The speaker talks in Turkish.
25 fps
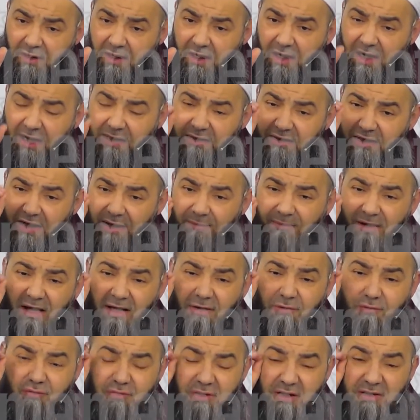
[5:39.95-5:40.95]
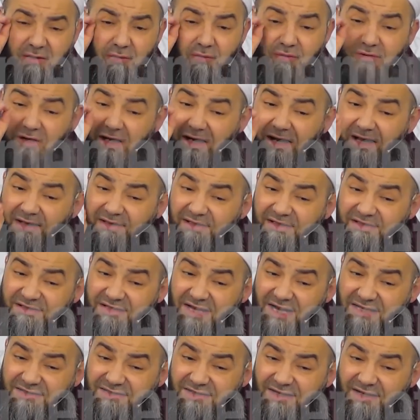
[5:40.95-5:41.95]
Allah'ım ehl sünneti güzel
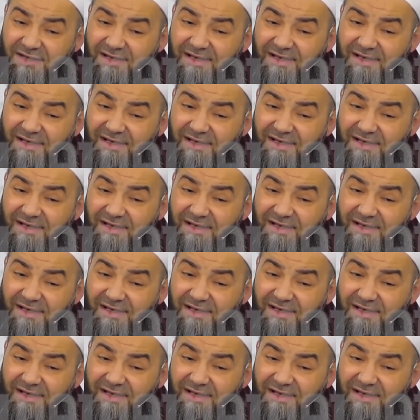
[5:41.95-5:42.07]
anlayacağız.